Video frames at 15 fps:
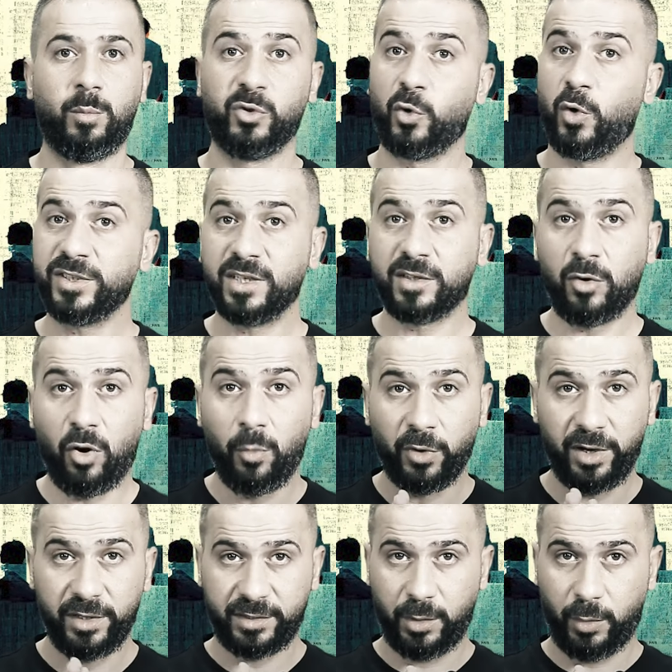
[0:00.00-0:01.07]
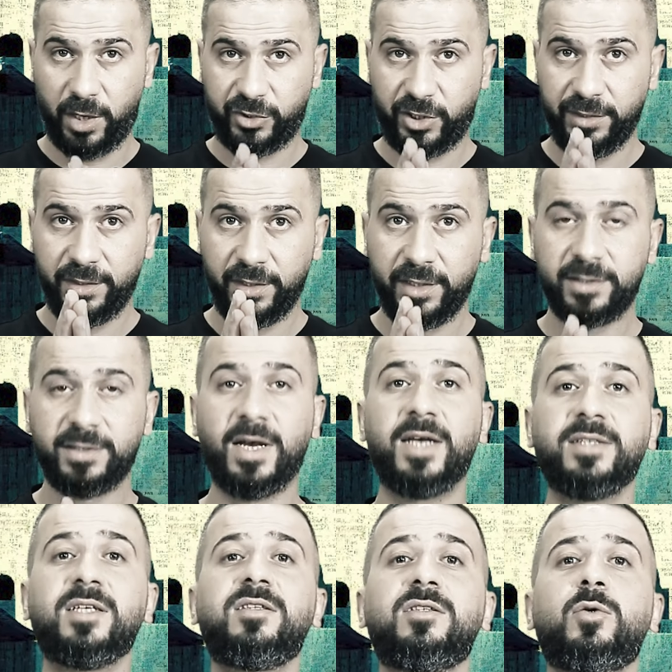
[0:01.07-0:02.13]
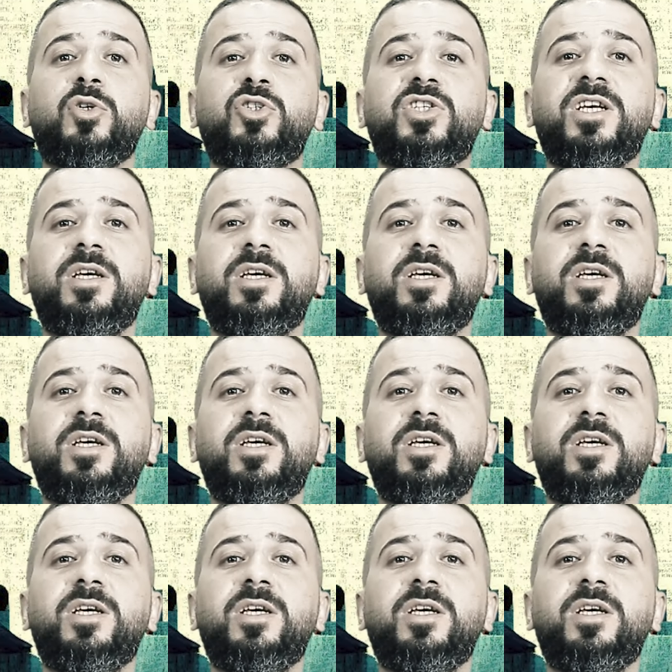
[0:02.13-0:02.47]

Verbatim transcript: متوسط العمر للزواج عند النساء 26.6